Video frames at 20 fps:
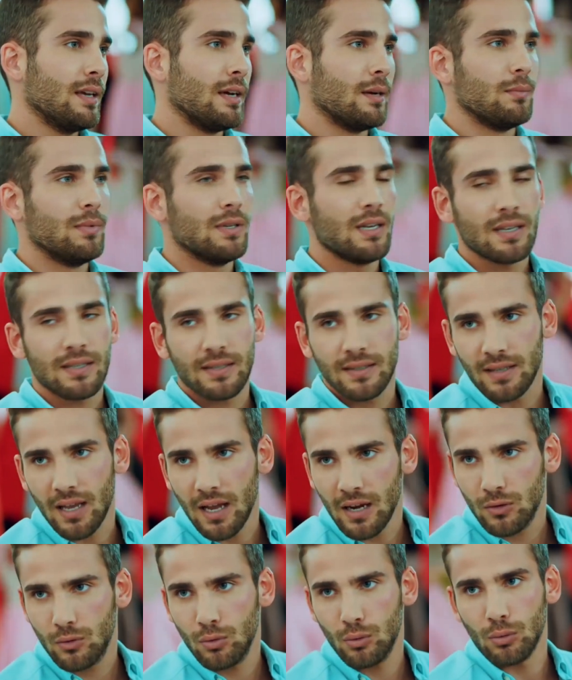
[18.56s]
Ya biraz
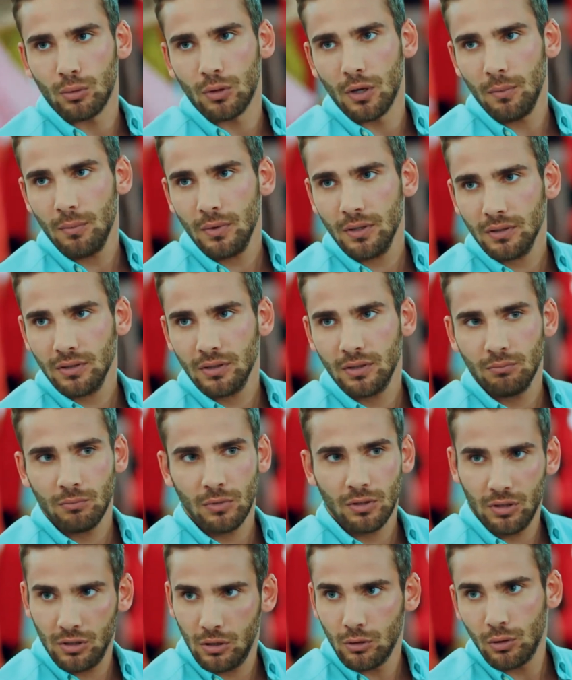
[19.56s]
sert oldu ama
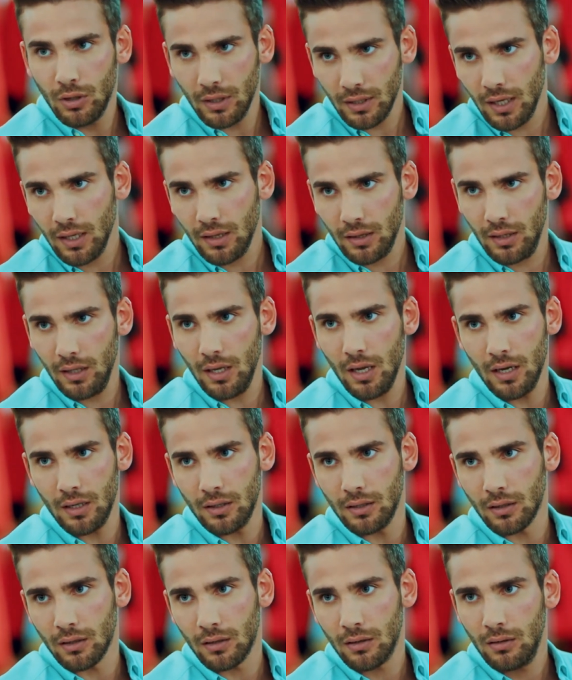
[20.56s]
şimdi Cide de hak etti
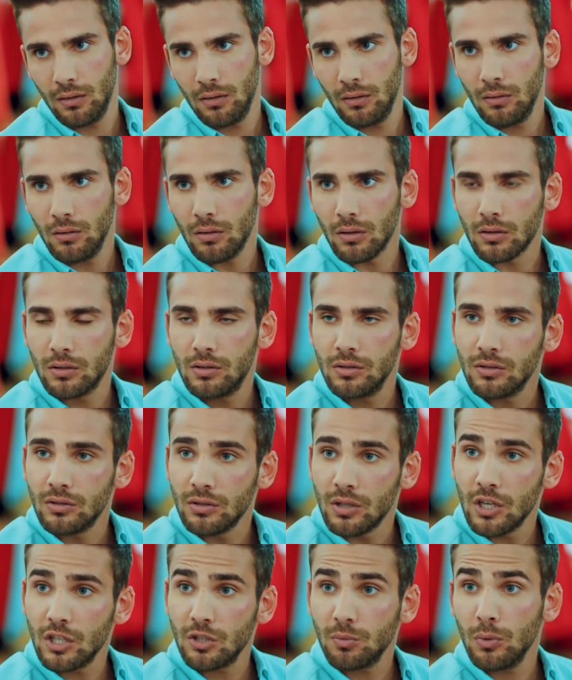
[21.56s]
yani. Ya
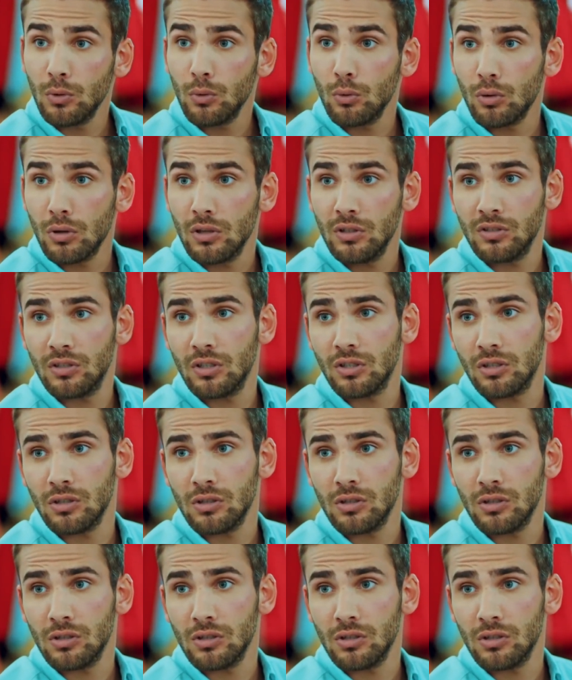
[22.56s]
kız resmen organize